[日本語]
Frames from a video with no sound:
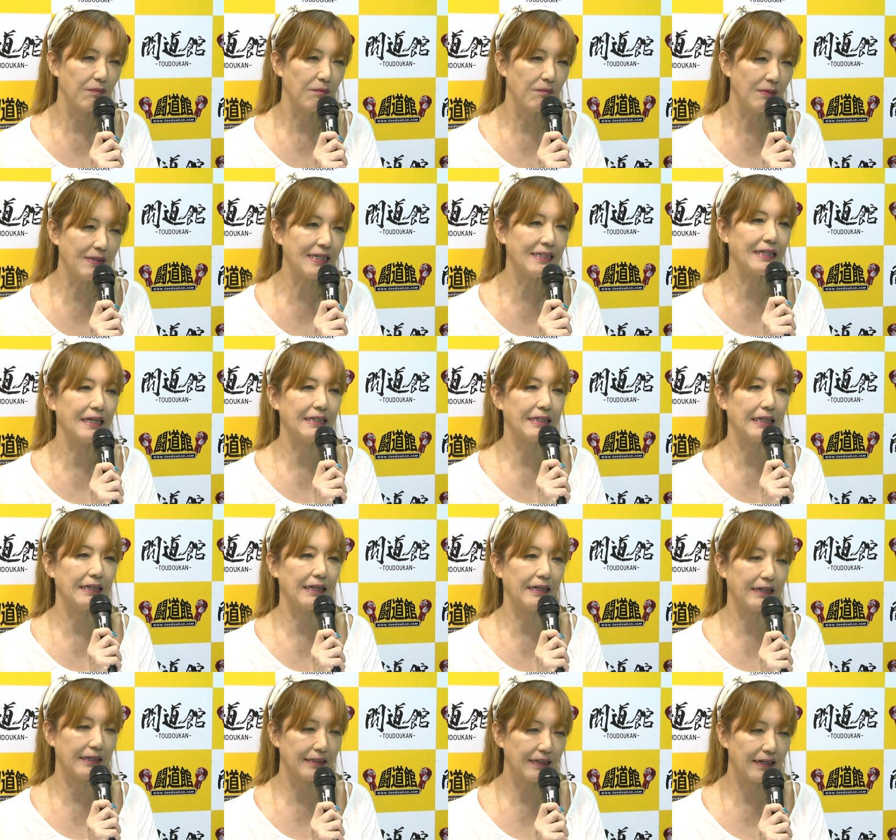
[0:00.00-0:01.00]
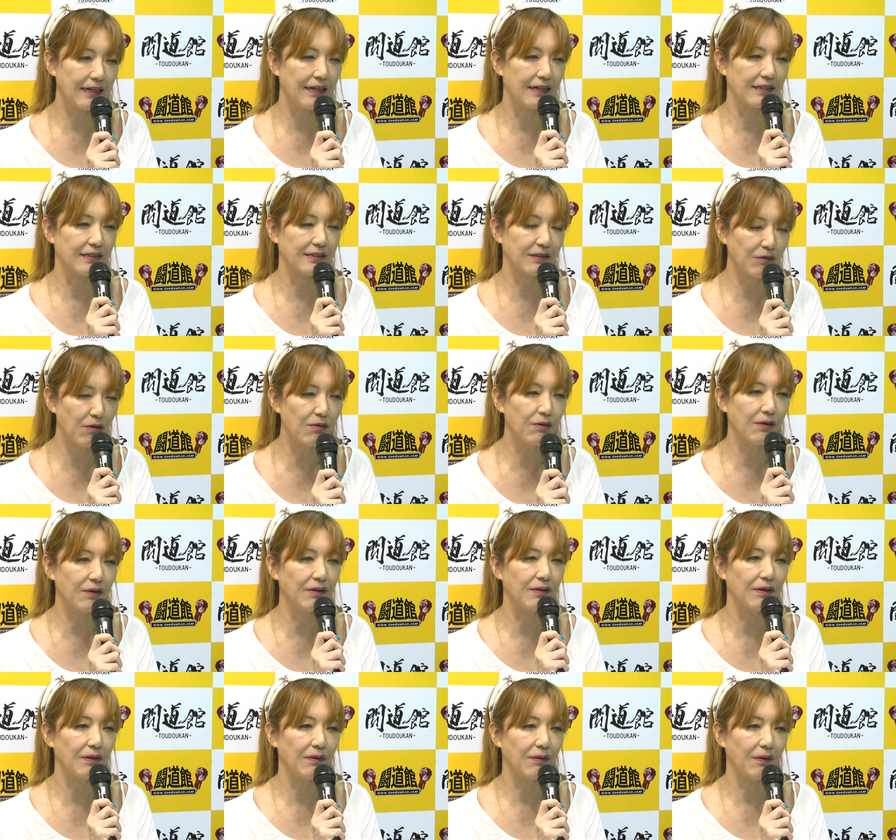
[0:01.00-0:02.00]
う見せていただけたら、すご
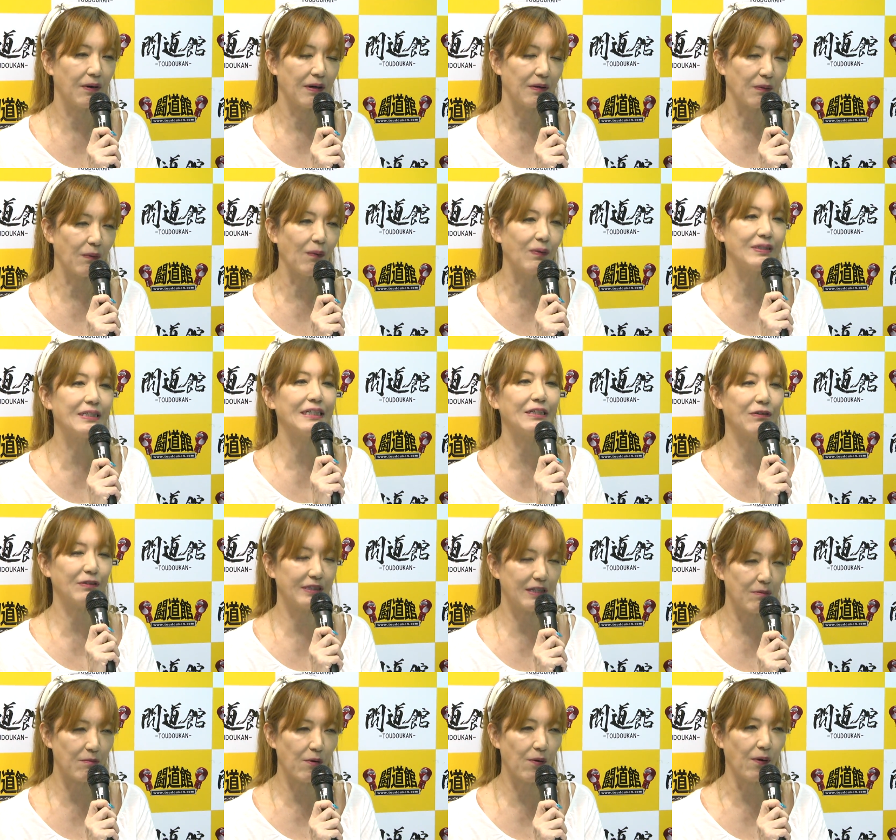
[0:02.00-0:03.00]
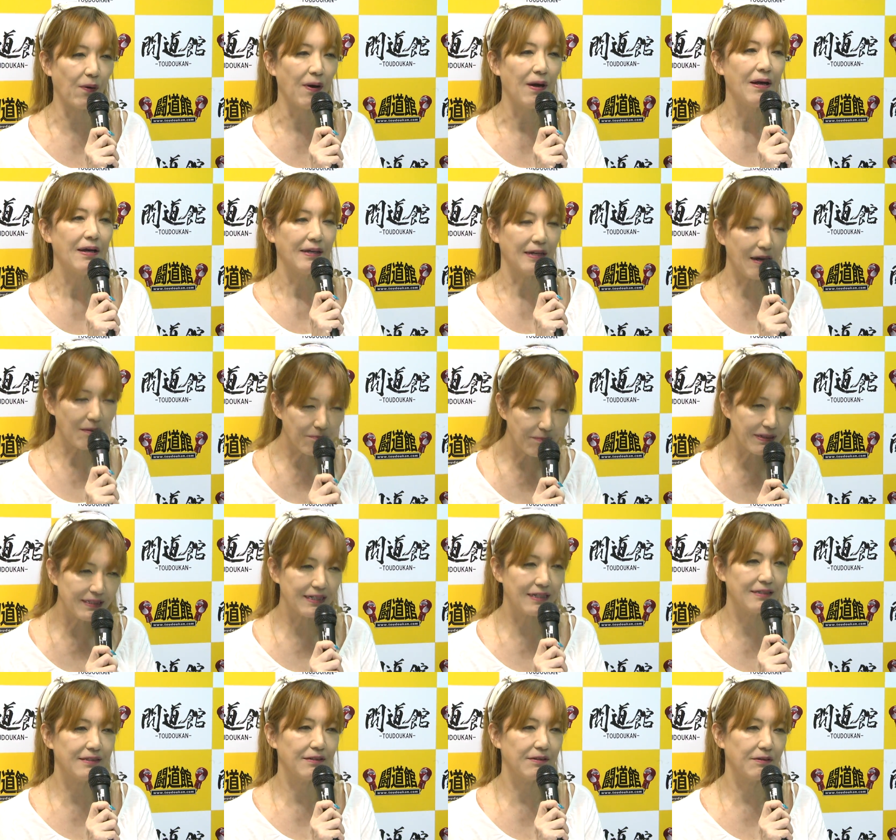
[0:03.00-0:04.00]
くOG としてもやっぱ
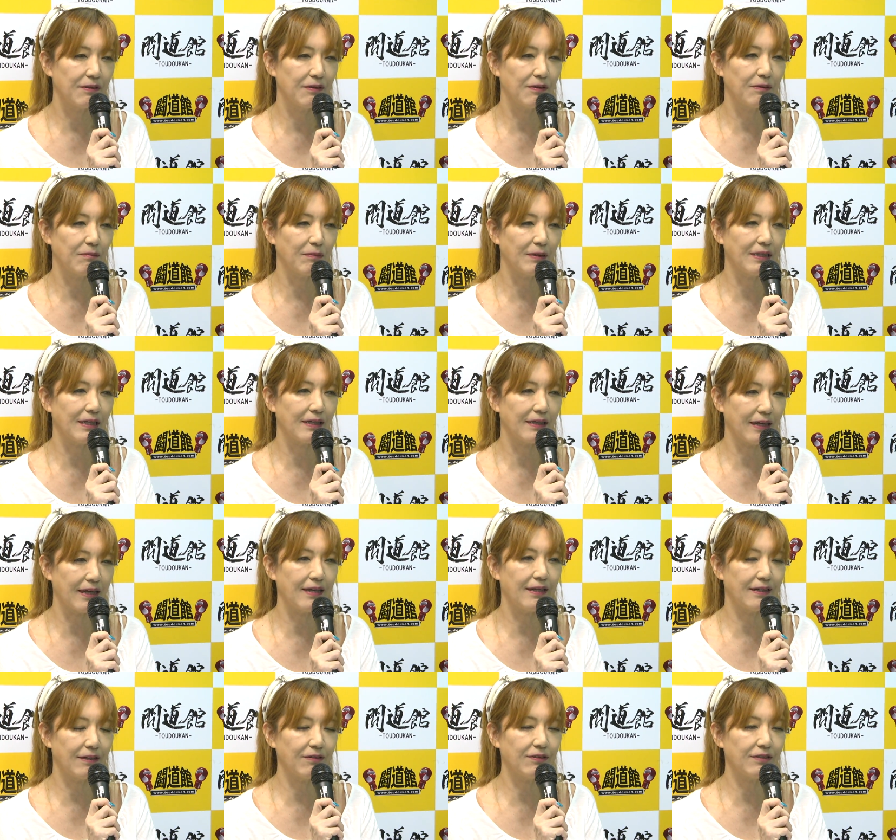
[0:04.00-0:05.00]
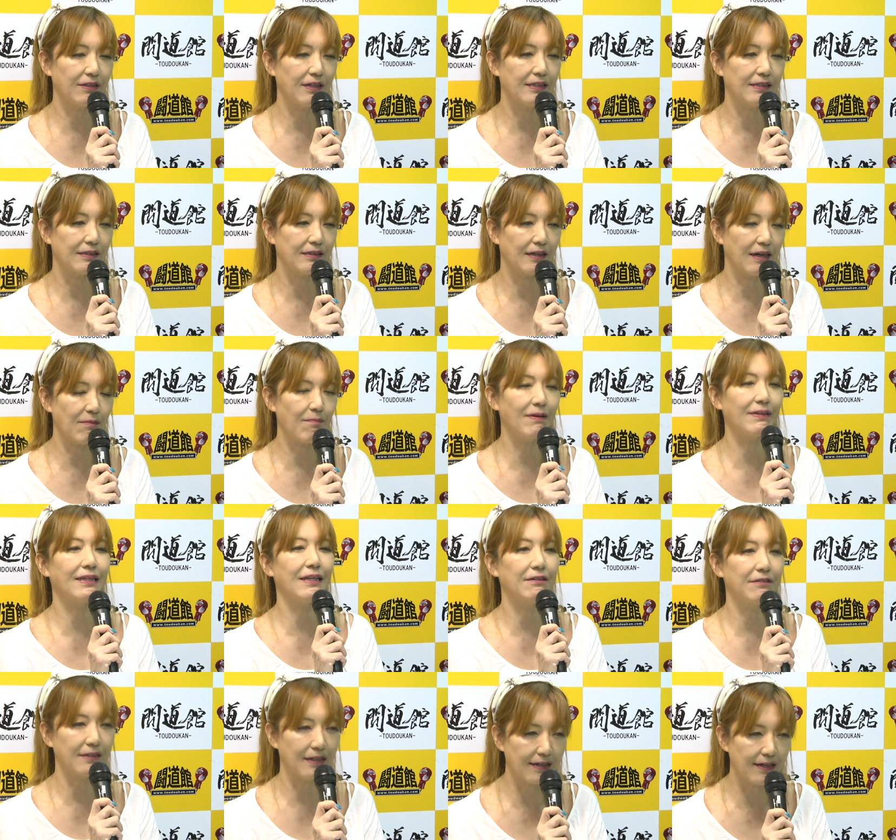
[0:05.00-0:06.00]
全女のまだ現役の人は頑張っ
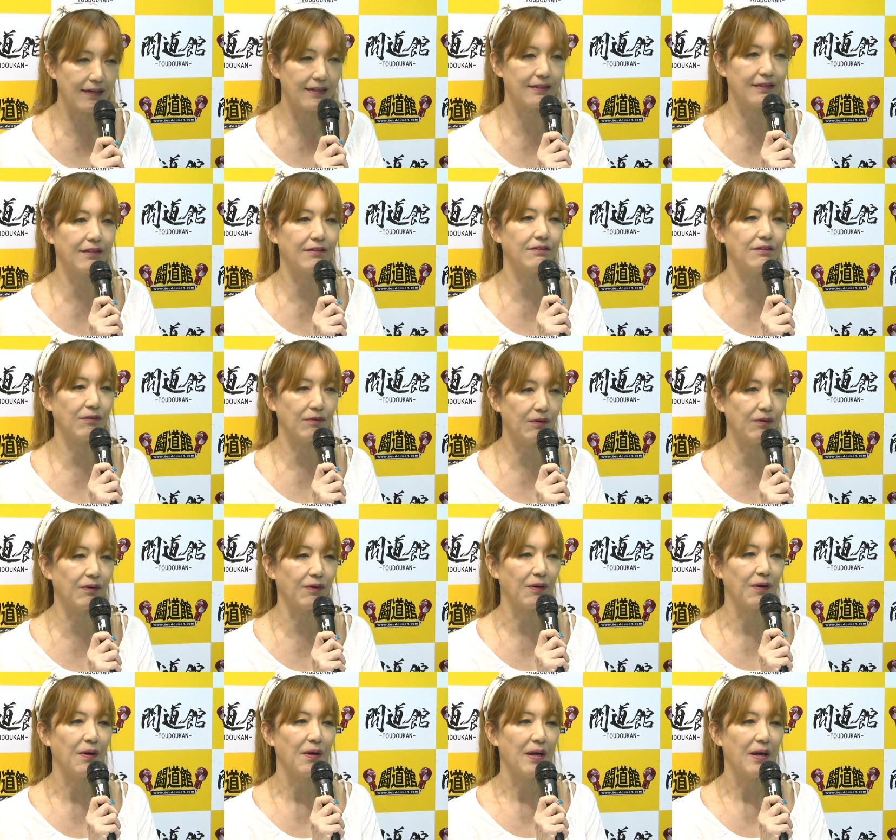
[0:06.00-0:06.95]
てるんだなっていうのを、